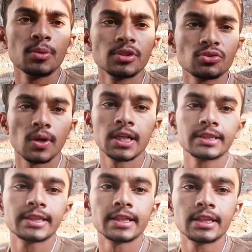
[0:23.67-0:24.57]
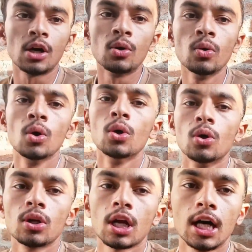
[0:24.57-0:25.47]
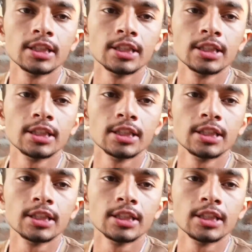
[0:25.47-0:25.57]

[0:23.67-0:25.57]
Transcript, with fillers: स्वागत करता हूँ और आज मैं